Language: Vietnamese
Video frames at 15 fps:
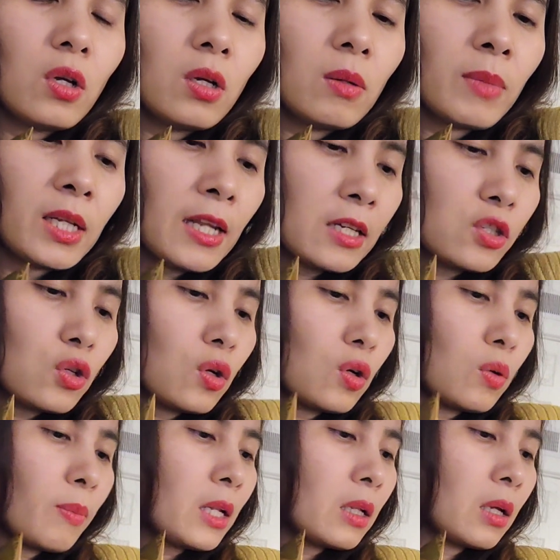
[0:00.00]
mặt nạ cho
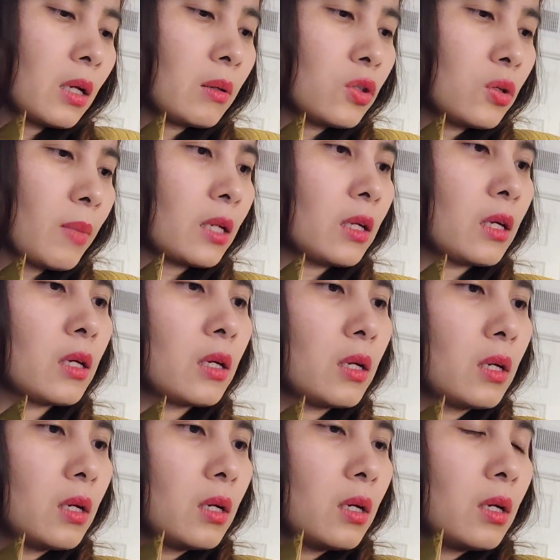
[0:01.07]
mắt này cho mặt này
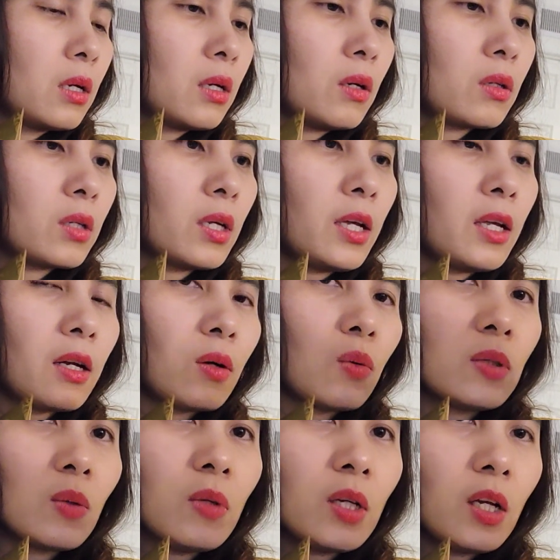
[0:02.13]
còn cái này là
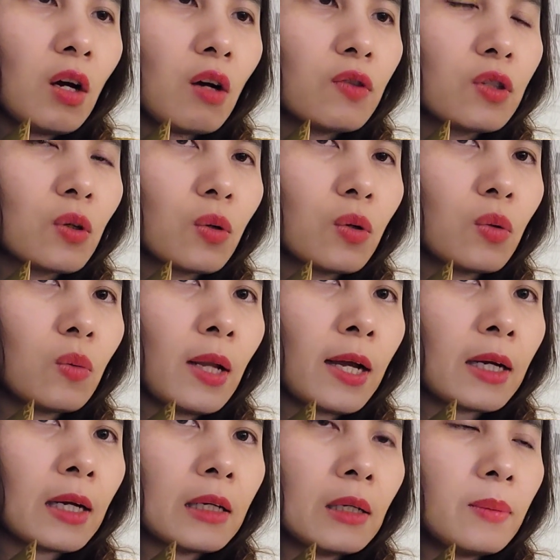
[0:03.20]
cũng giống như cái lọ vừa rồi nó cũng là
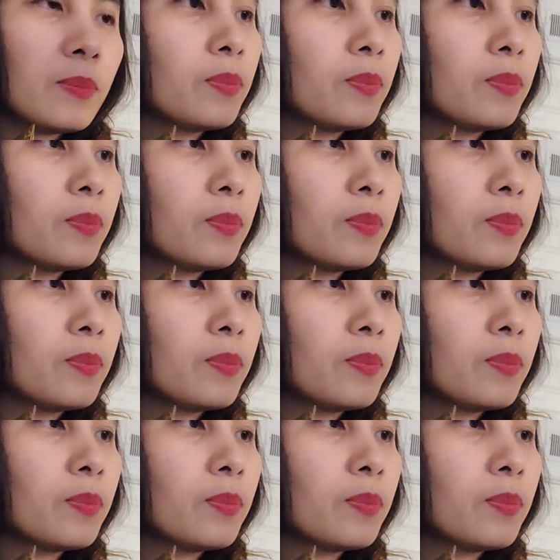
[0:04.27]
cái